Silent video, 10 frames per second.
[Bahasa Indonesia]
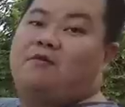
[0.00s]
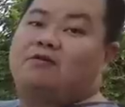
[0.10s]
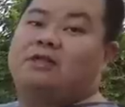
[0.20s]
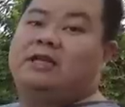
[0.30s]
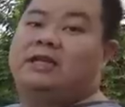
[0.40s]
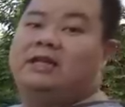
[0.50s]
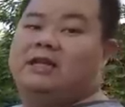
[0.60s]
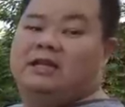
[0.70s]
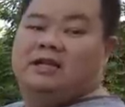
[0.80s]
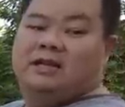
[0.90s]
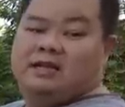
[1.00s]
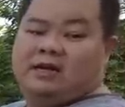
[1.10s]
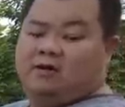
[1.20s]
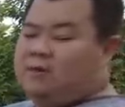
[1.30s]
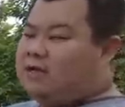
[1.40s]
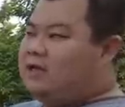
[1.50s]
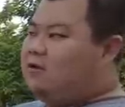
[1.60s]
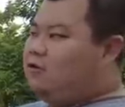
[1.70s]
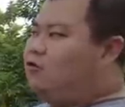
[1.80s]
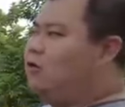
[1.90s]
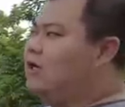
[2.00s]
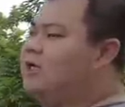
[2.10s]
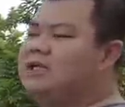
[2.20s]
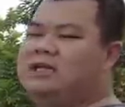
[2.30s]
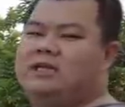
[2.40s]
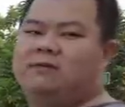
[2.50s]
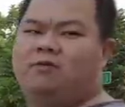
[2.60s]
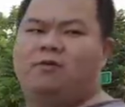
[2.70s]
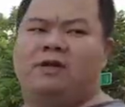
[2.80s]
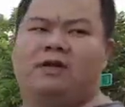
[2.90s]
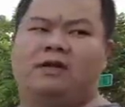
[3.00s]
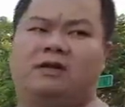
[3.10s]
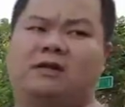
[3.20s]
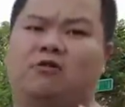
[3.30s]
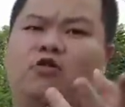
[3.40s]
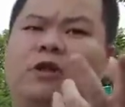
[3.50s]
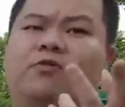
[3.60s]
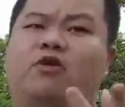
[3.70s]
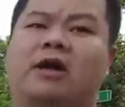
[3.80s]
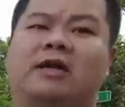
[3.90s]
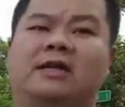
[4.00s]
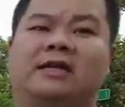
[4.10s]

plus sedikit. Hmm. Kalau belakangnya gondrong lagi, jadi mobil tahun 2000-an.